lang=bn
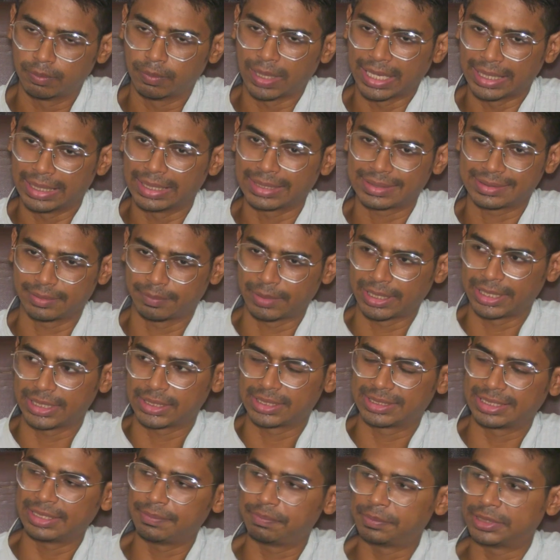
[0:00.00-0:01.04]
ভালো লাগছে মানে
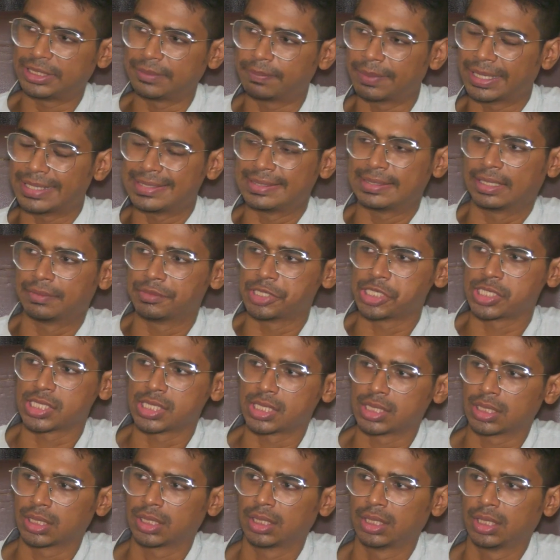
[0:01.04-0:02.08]
তৃপ্তি পাইছি আমি যে
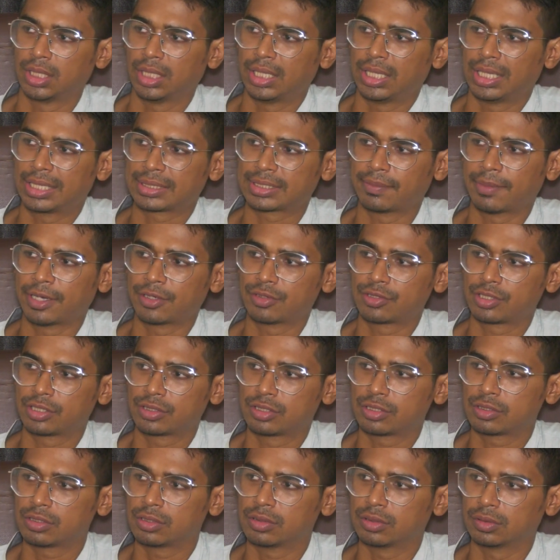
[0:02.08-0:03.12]
একটা মানুষের
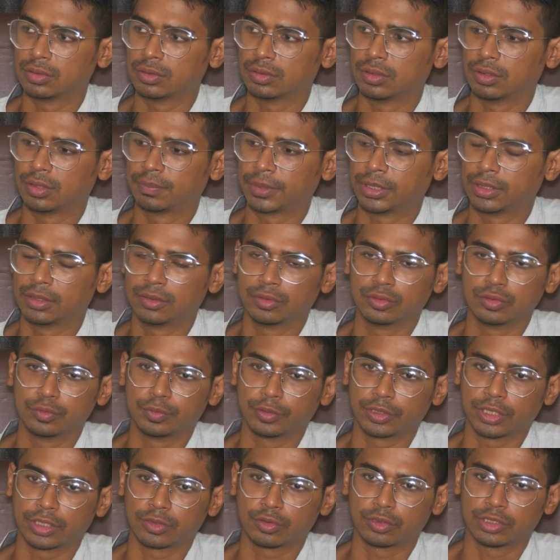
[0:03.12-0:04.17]
জন্য আপনার
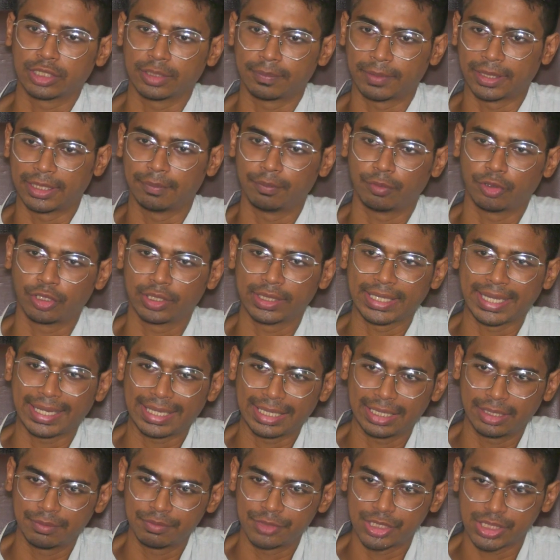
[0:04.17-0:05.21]
উপকার করতে পারলাম পরে
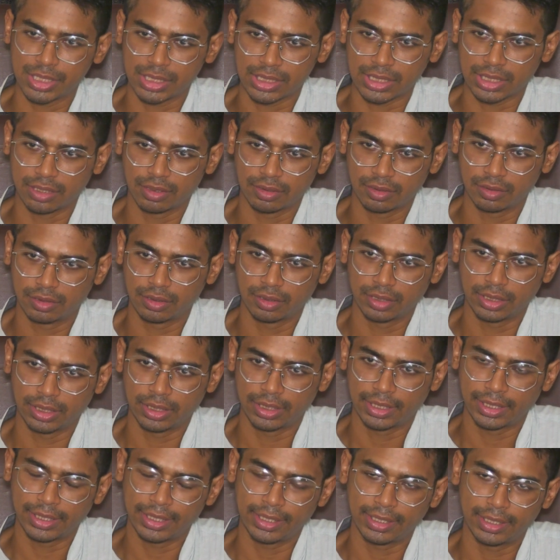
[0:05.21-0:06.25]
দেখালাম যে এটা
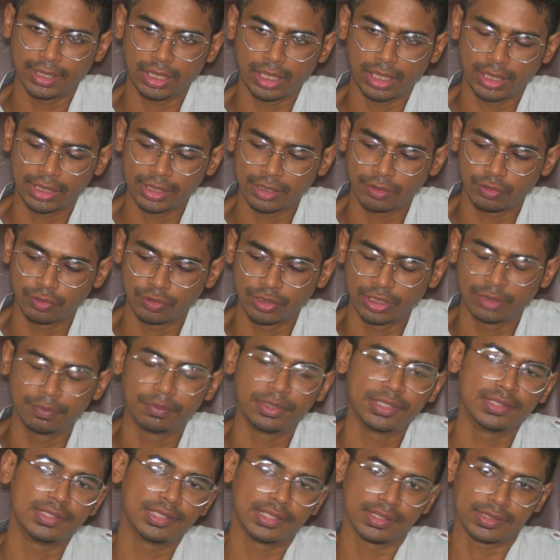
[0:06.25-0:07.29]
এটা এটা ওদের
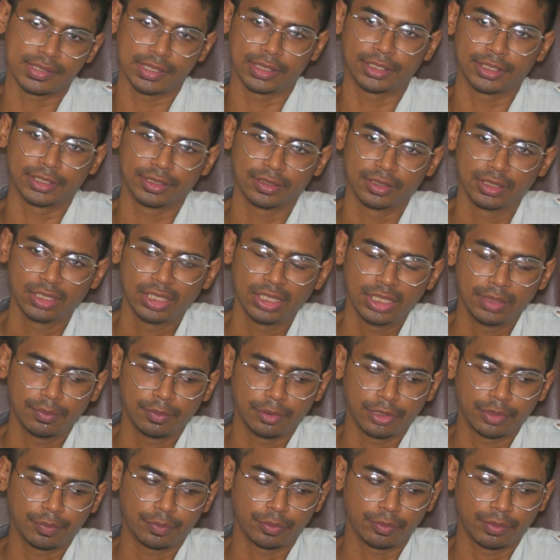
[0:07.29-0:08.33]
বিজনেস আর কি
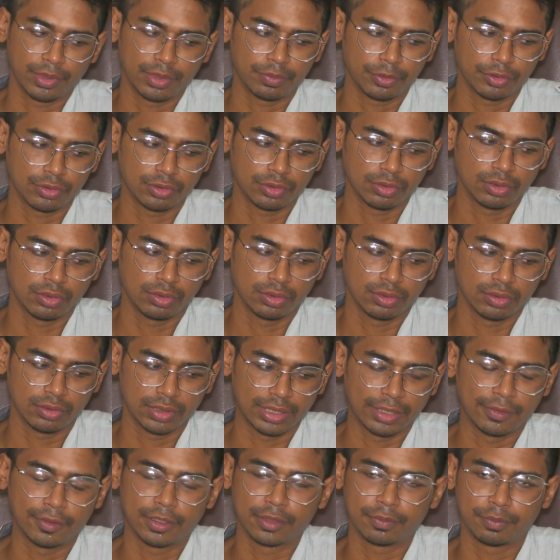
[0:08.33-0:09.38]
পরে প্রমাণপত্র
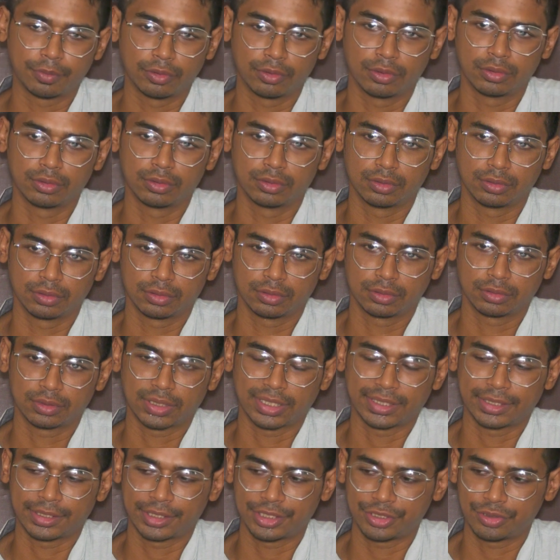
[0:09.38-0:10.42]
দেওয়ার পর
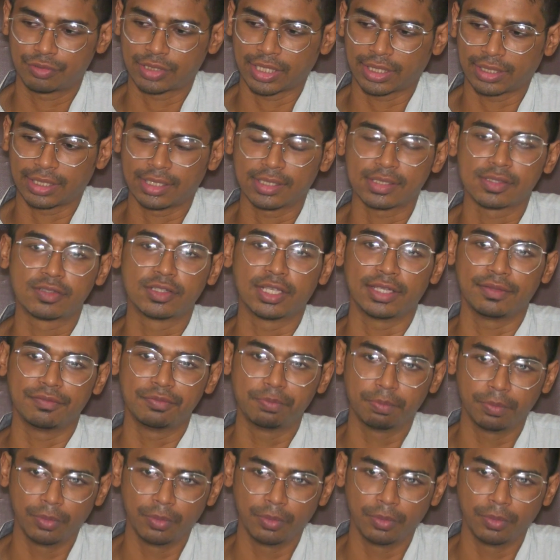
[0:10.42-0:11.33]
তাদের কিছু টাকা সেভ